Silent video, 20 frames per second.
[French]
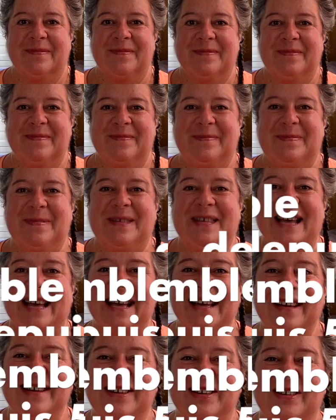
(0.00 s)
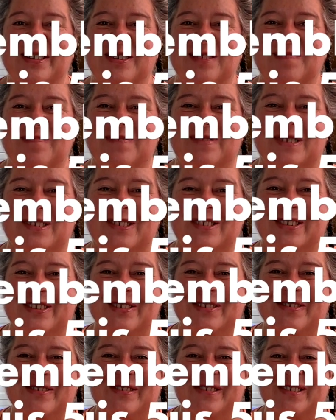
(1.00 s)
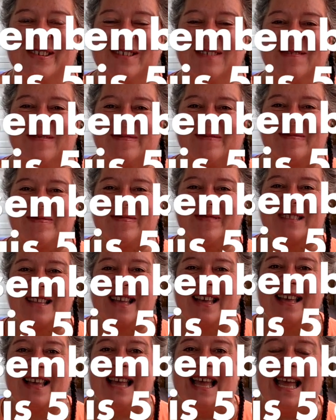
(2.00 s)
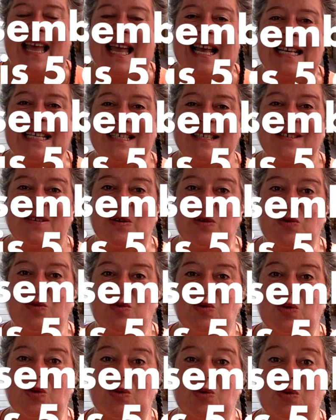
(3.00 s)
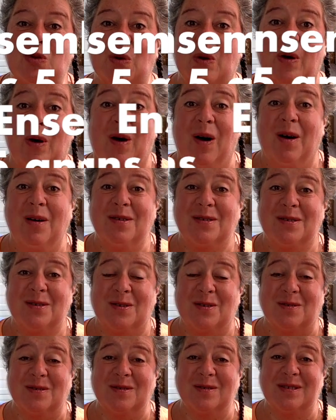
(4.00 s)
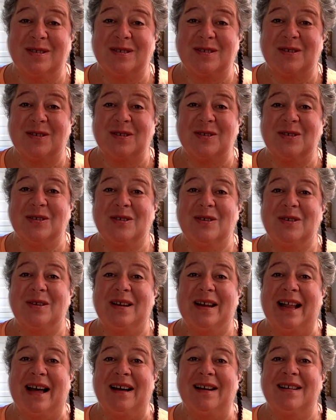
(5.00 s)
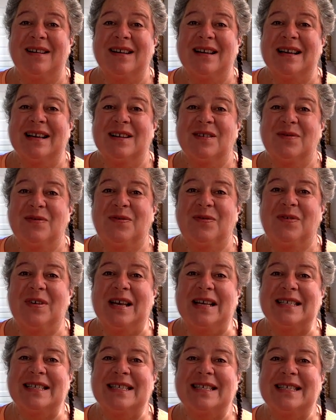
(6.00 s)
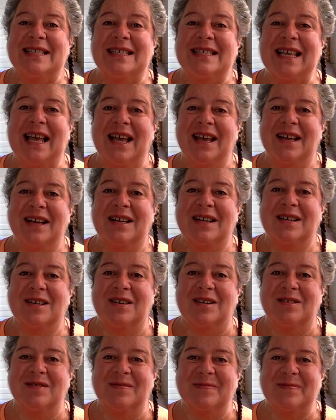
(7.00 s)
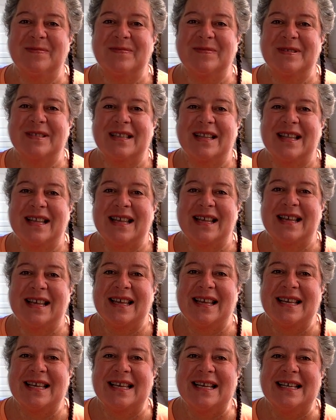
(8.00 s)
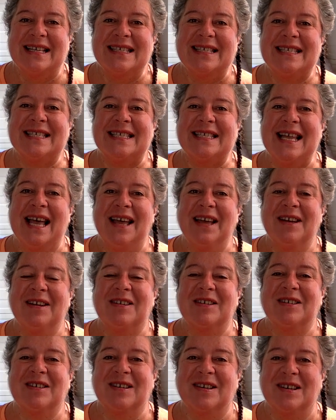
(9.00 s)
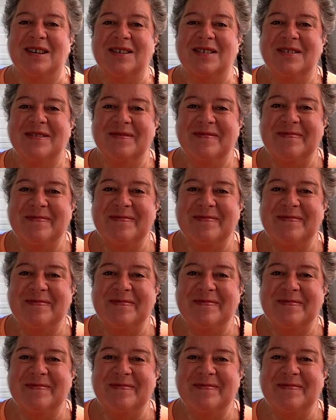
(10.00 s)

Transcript: Bien le bonjour. Est-ce que tu te rends compte que cela fait cinq ans, cinq ans